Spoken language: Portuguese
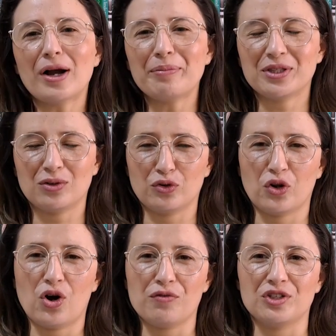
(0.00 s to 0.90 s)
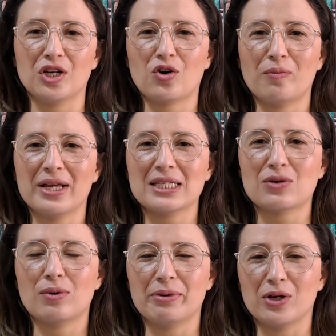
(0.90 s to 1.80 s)
O capítulo 9 já
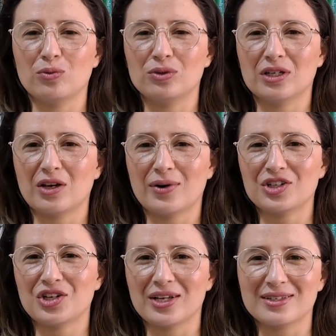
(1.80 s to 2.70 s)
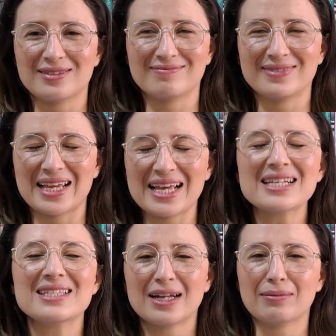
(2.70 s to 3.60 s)
começa com uma pergunta que eu achei assim
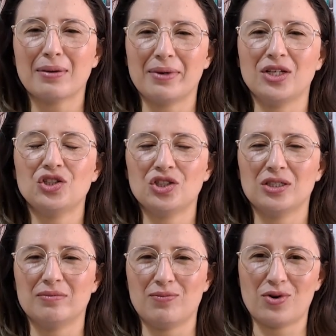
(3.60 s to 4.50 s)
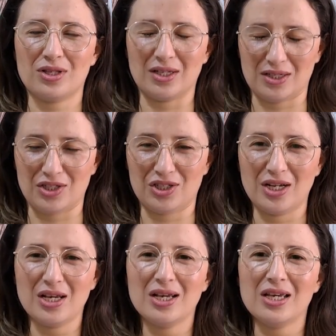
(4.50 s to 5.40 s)
extremamente
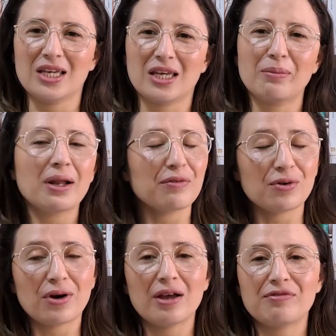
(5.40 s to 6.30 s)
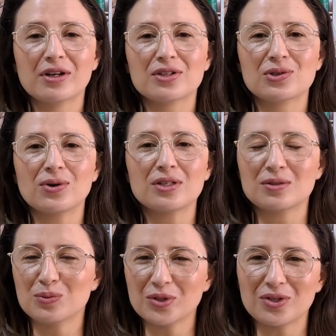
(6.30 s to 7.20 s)
importante e que me levou a
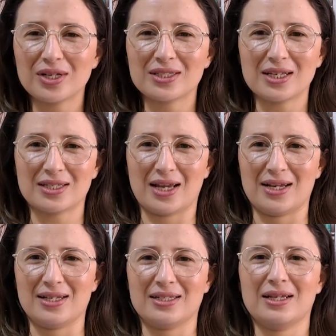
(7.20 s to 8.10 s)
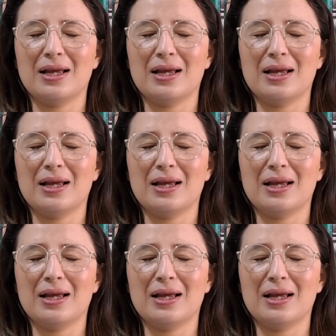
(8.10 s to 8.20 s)
reflexões muito necessárias.